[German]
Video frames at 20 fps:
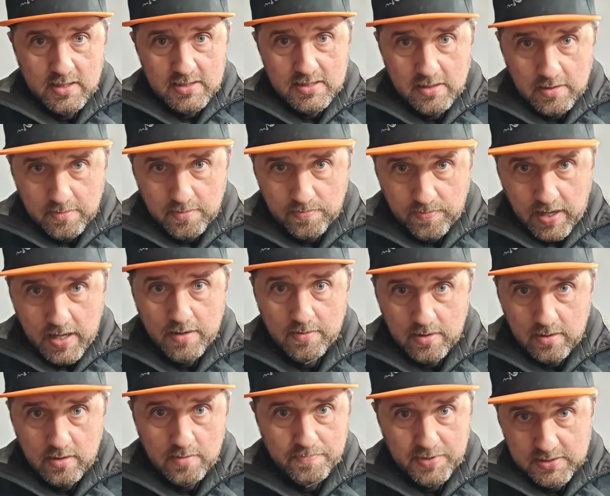Diese äh,
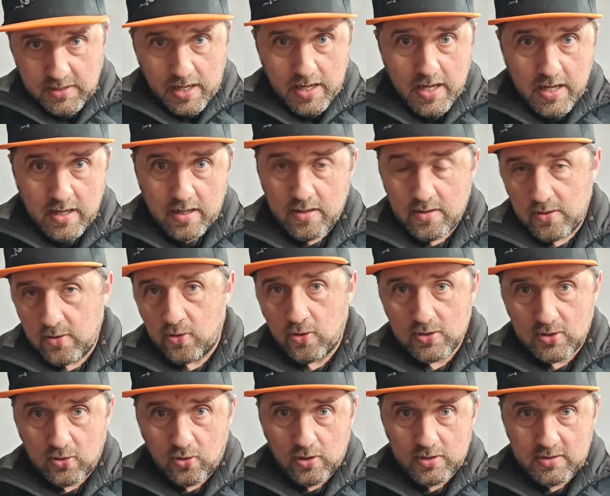Partei
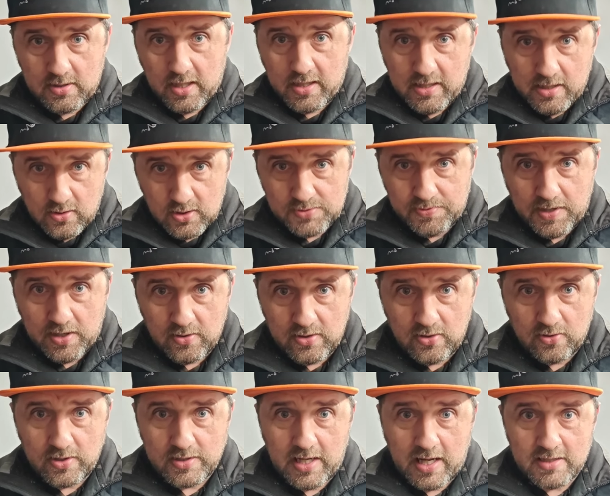hat gerade
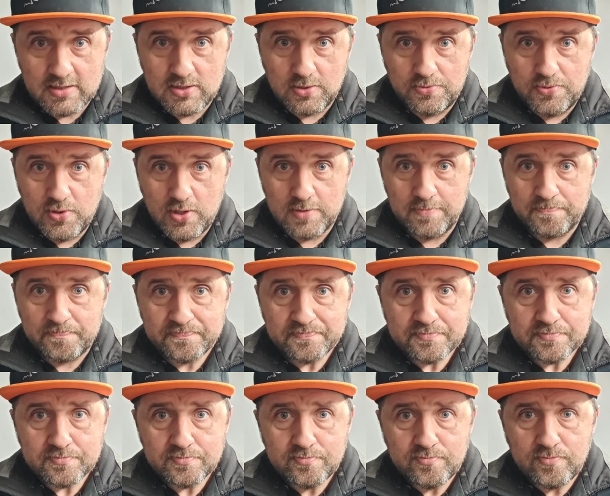Regierungsverhandlungen anzuführen
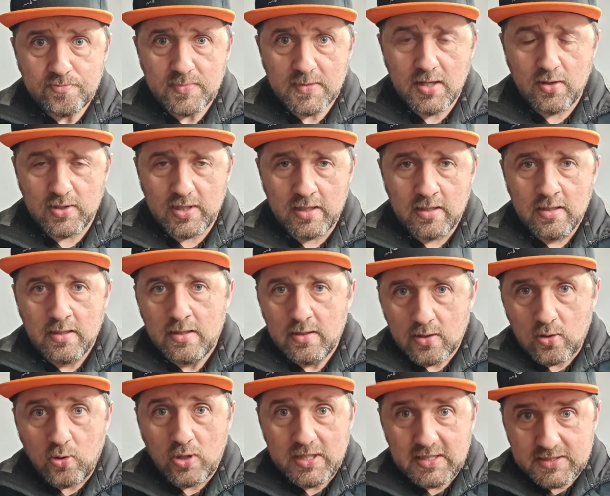oder
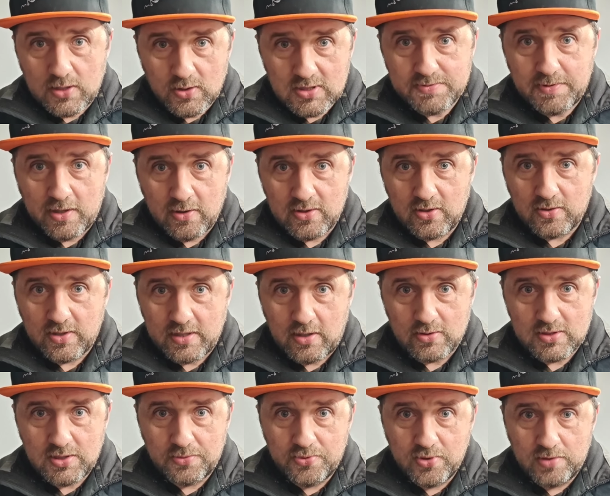Koalitionsverhandlungen
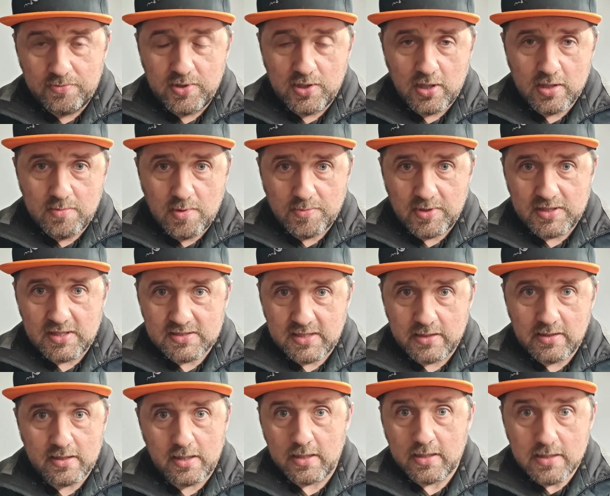anzuführen, wie auch immer man das
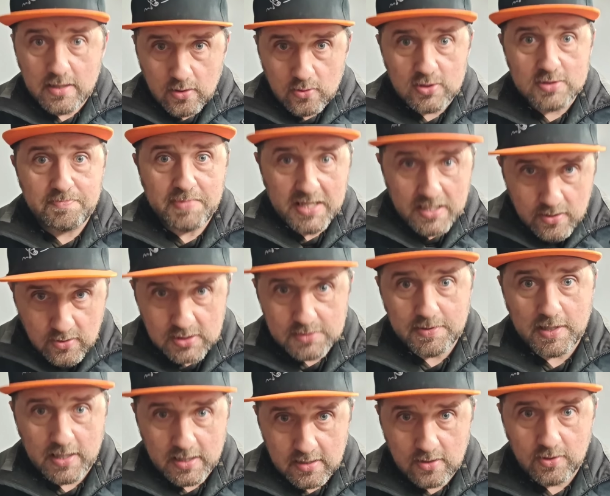nennt,
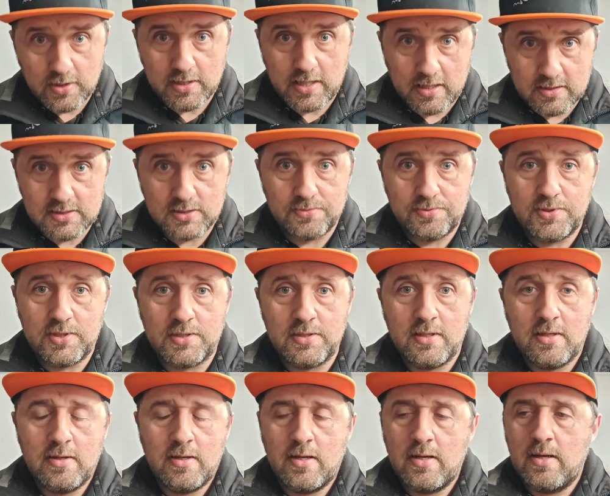Regierungsbildungsverhandlungen
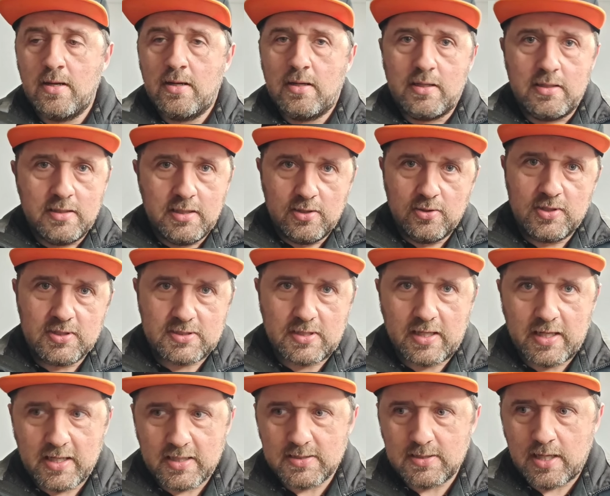anzuführen. In
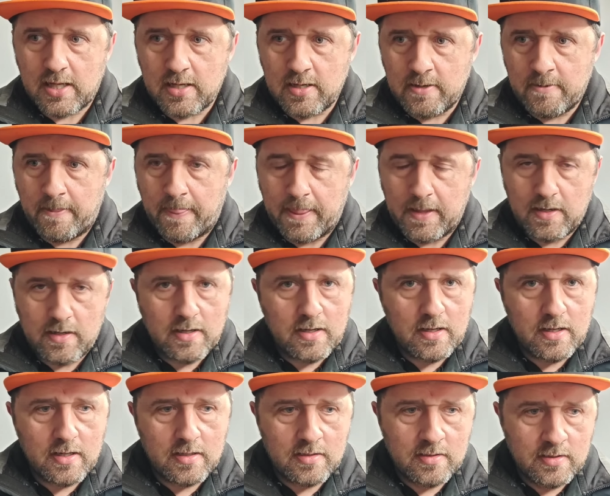Niederösterreich sein
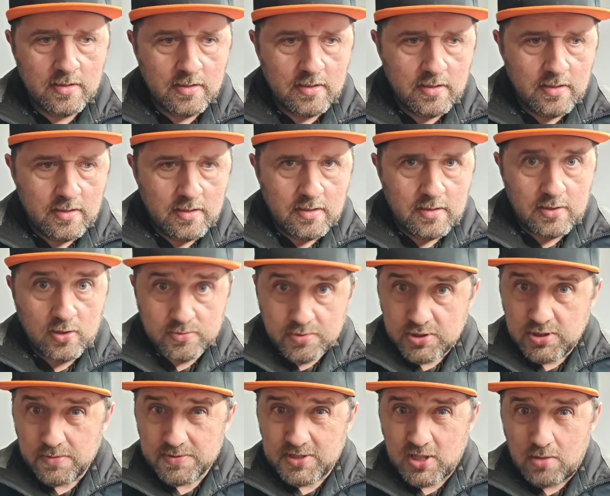äh,
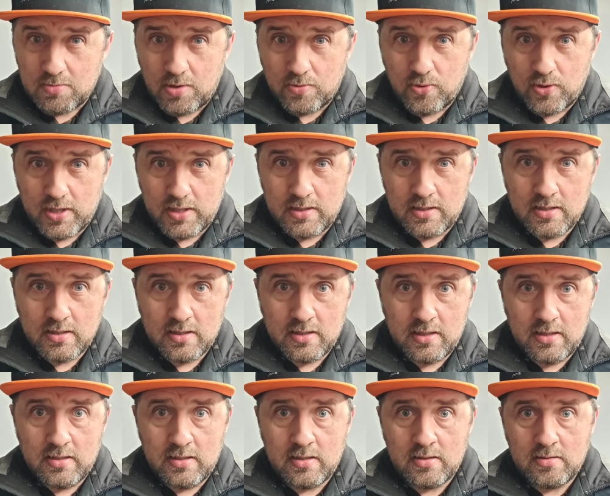Landwirtschaftskammer wollen
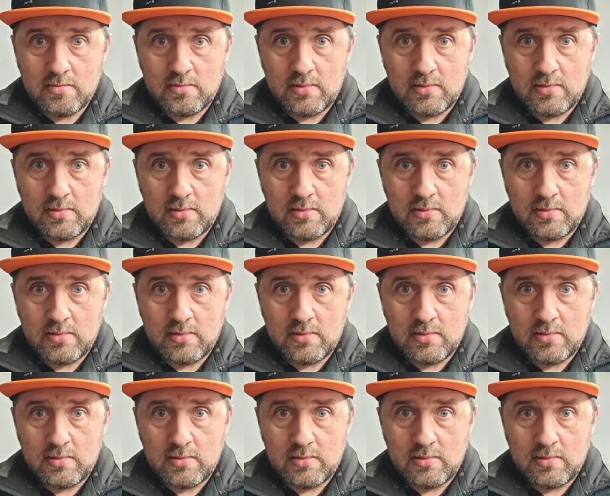in